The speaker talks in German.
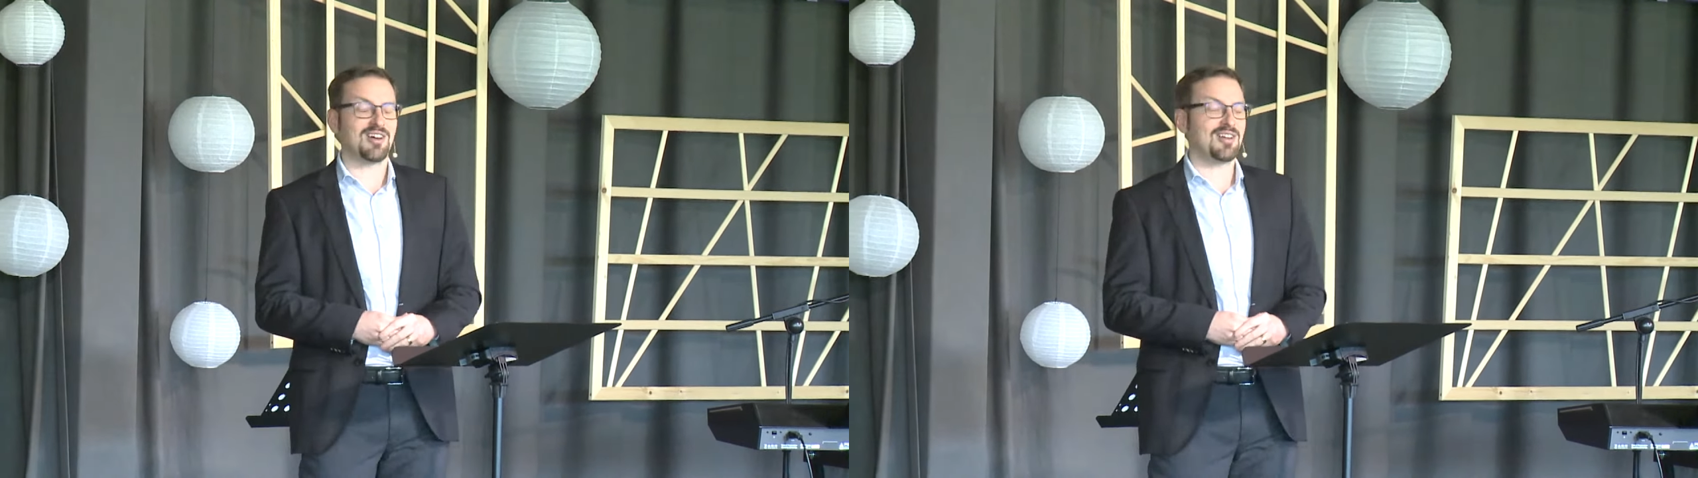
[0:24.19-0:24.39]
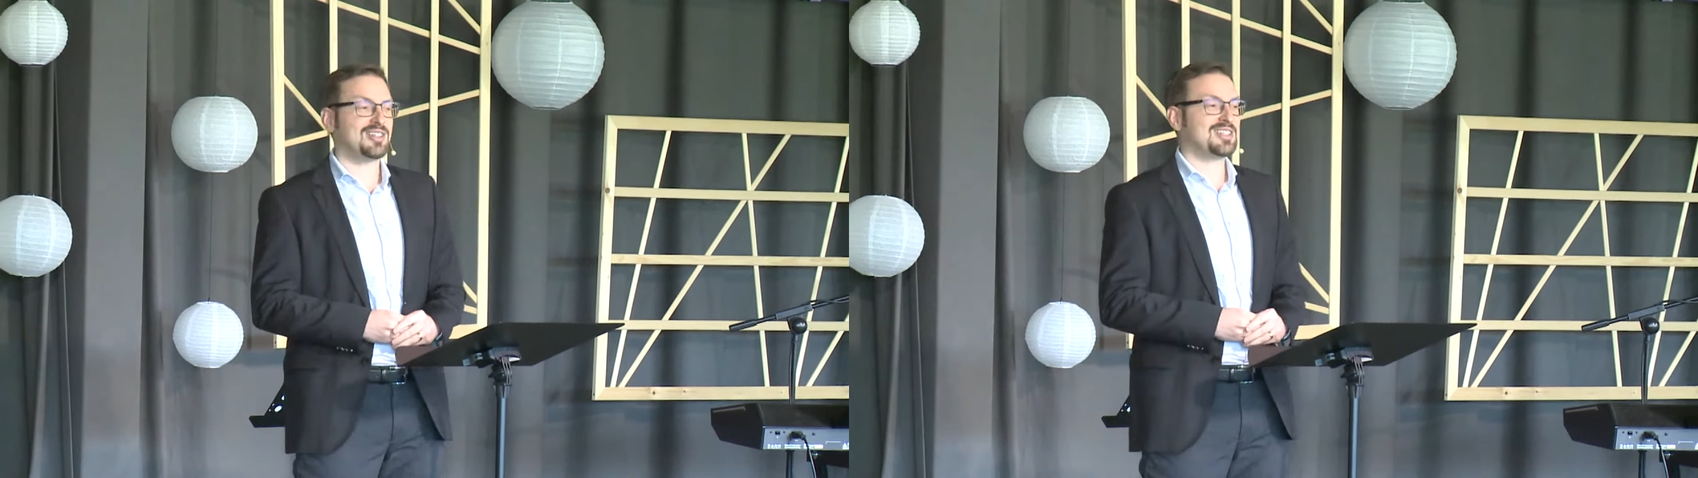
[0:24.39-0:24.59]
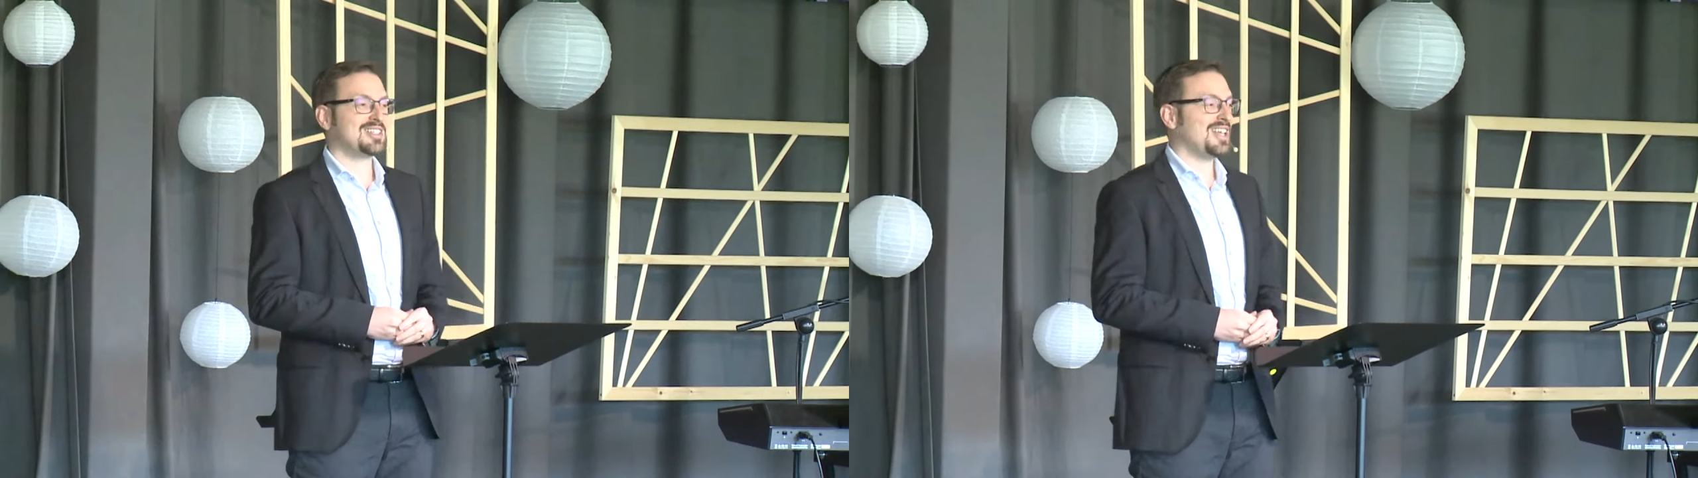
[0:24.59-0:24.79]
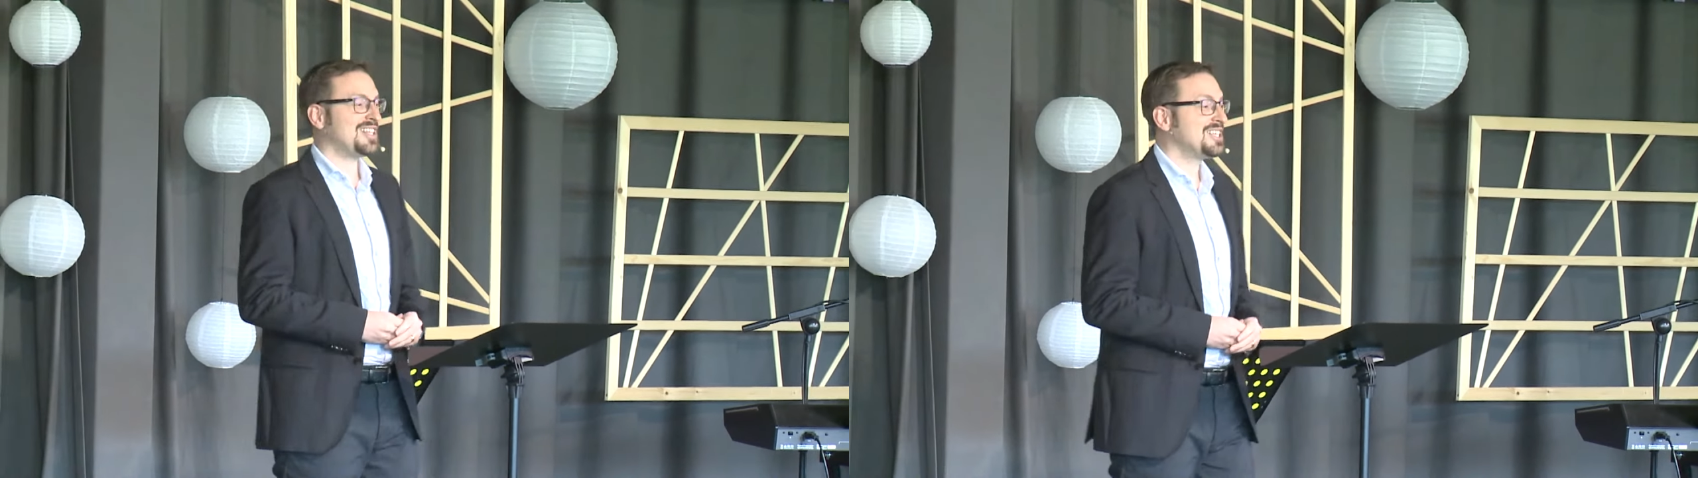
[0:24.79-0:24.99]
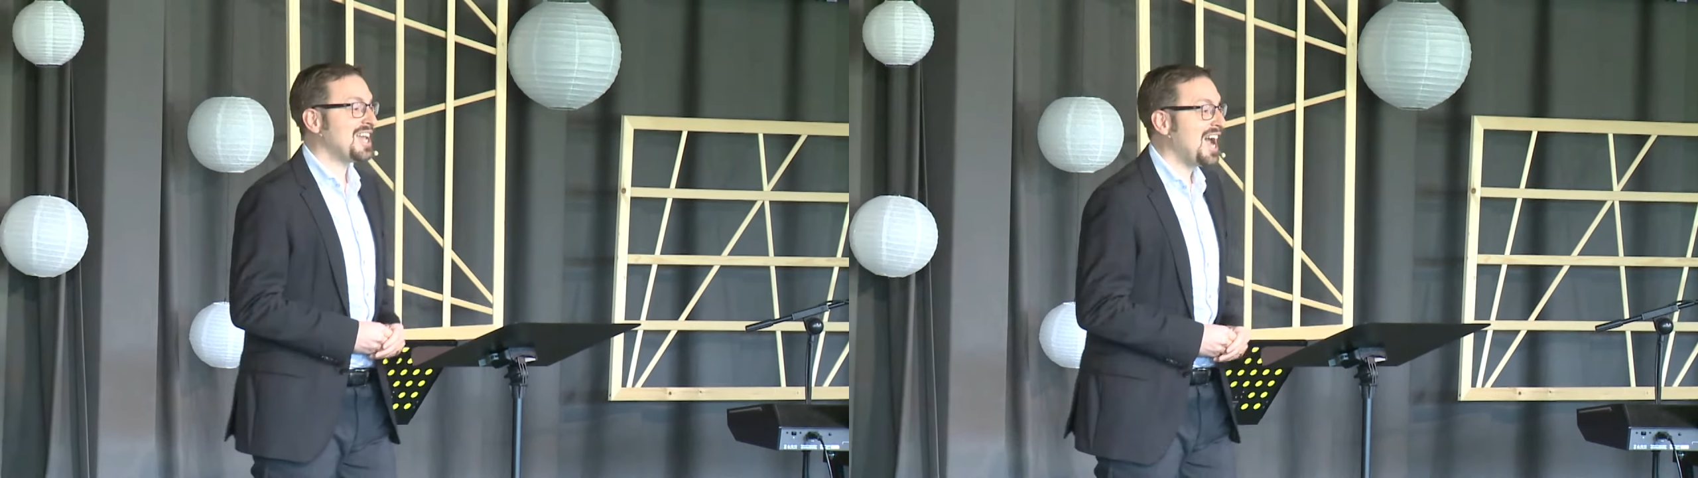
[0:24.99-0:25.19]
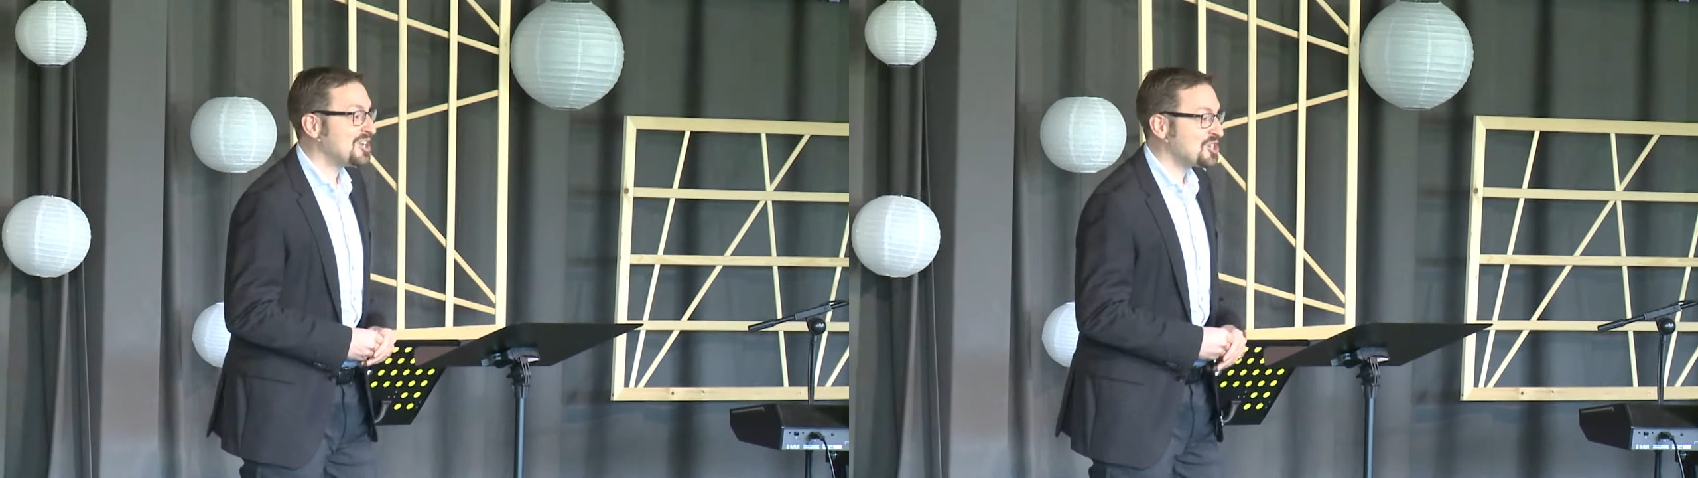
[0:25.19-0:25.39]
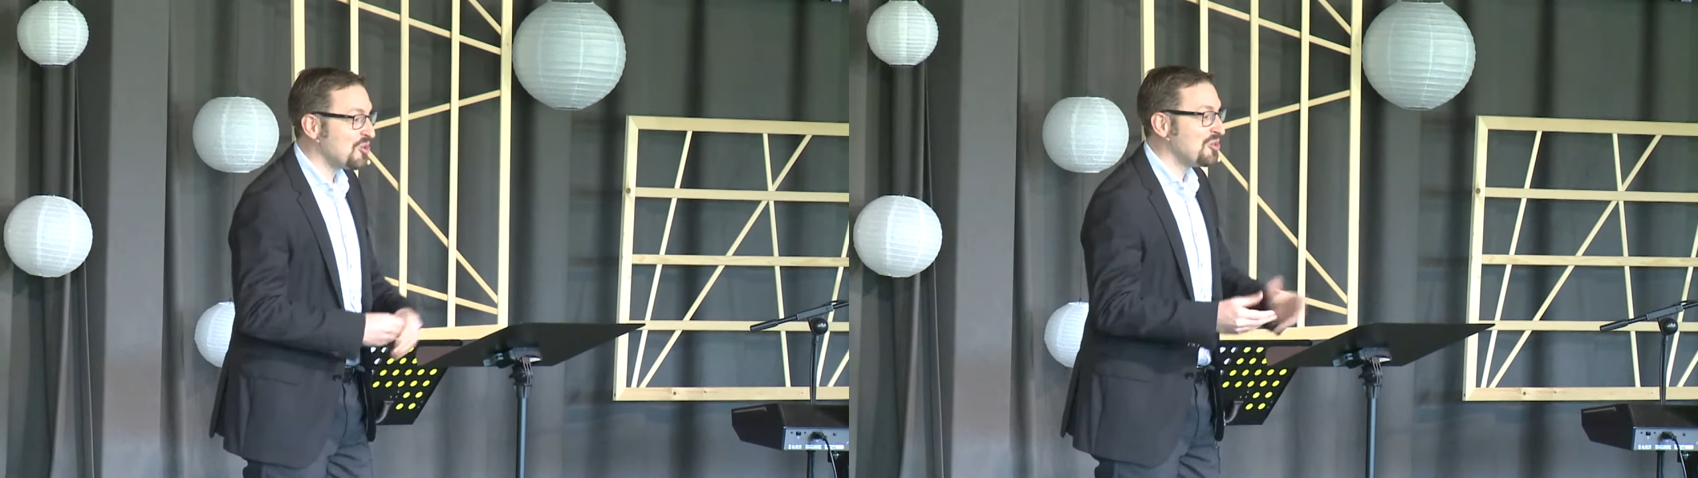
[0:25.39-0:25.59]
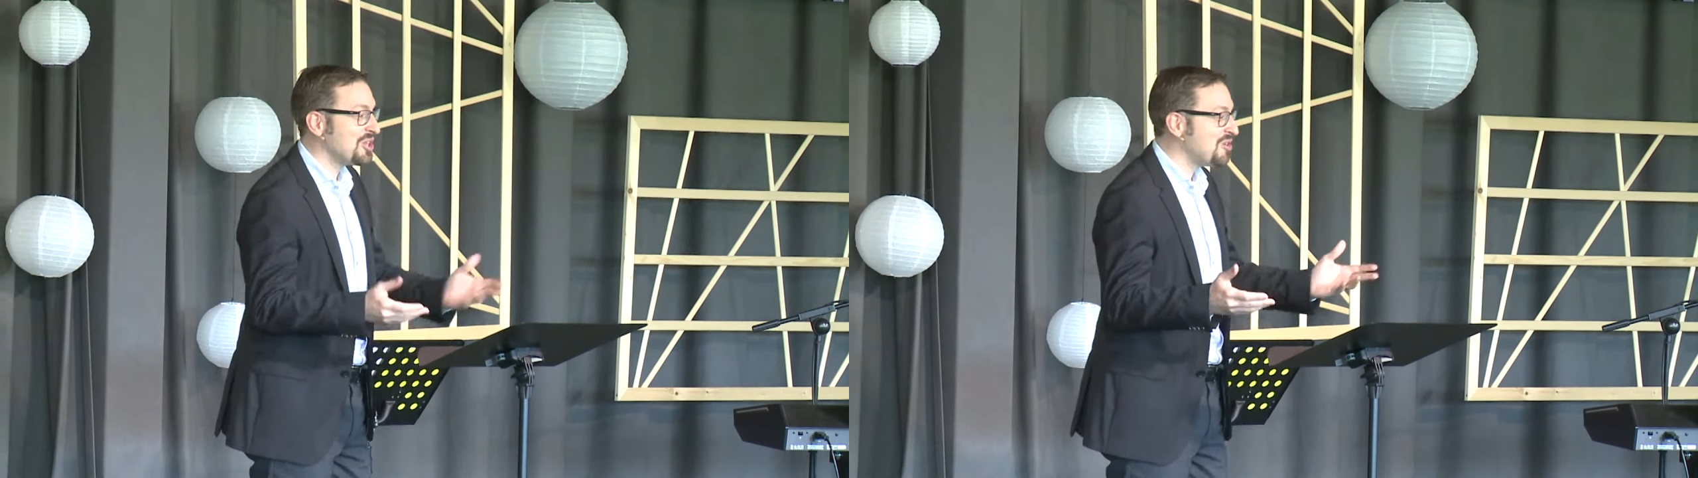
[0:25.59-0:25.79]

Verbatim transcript: als äh, diese eine Stunde,